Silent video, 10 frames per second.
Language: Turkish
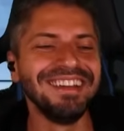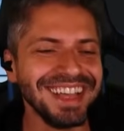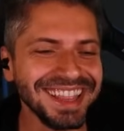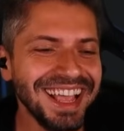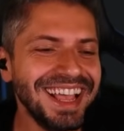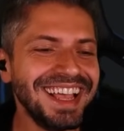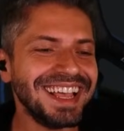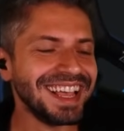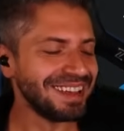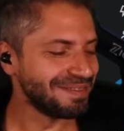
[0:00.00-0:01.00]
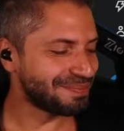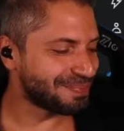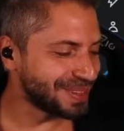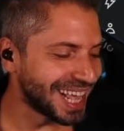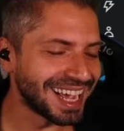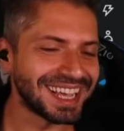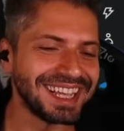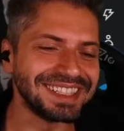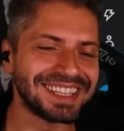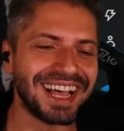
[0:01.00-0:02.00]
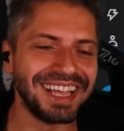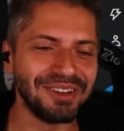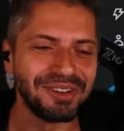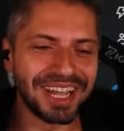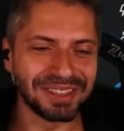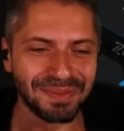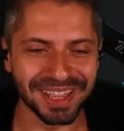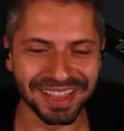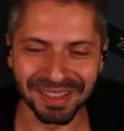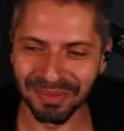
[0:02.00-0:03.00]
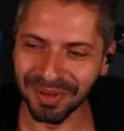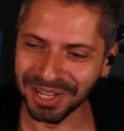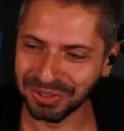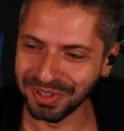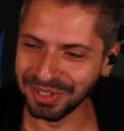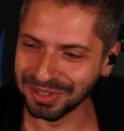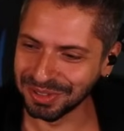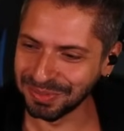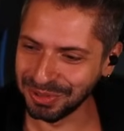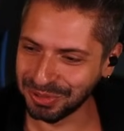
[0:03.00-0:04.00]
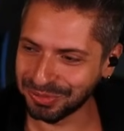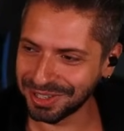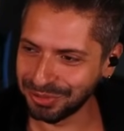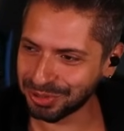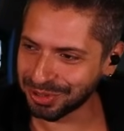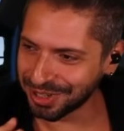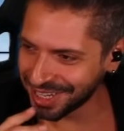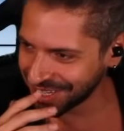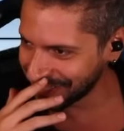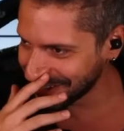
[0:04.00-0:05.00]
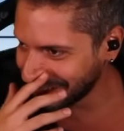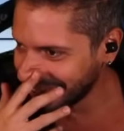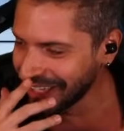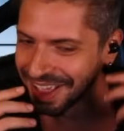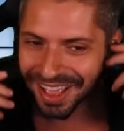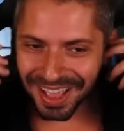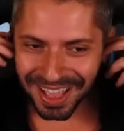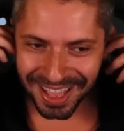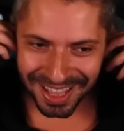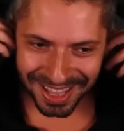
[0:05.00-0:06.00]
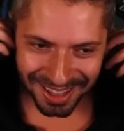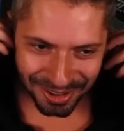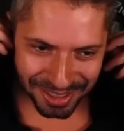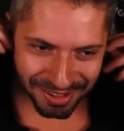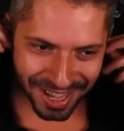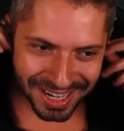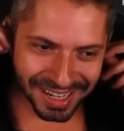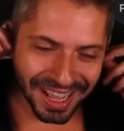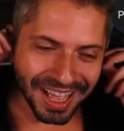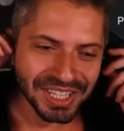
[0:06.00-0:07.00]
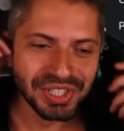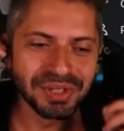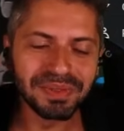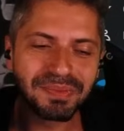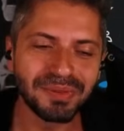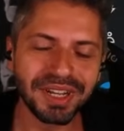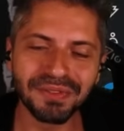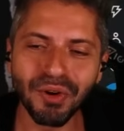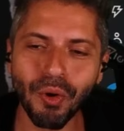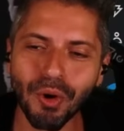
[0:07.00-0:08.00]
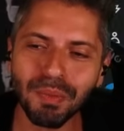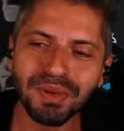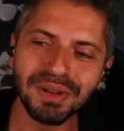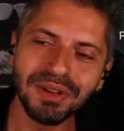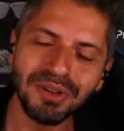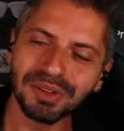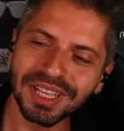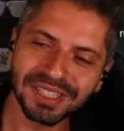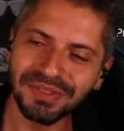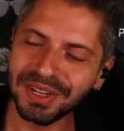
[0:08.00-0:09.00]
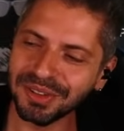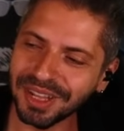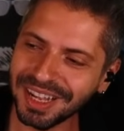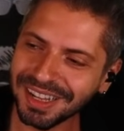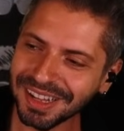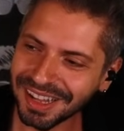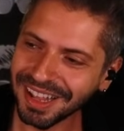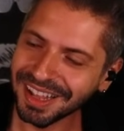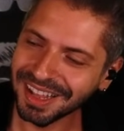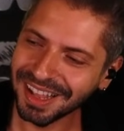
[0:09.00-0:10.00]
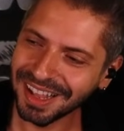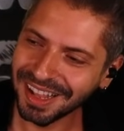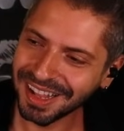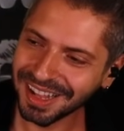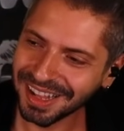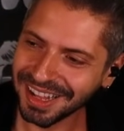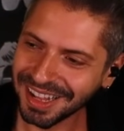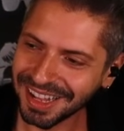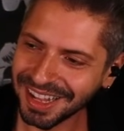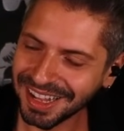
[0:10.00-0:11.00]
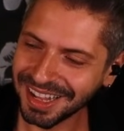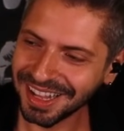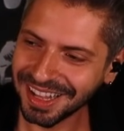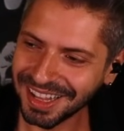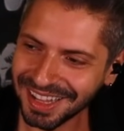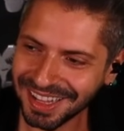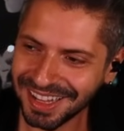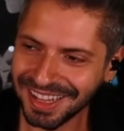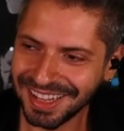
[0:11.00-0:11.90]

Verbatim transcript: evet. Şimdi şöyle e, Bir dakika. Zaha'yı oynatmadan da bir maaş veriyorsunuz. Bir 3 3 de oraya gidiyor. E, o da var. Şimdi bu herife 11 milyonu nasıl veriyorsun lan? Abi şimdi maaş durumunu söyle.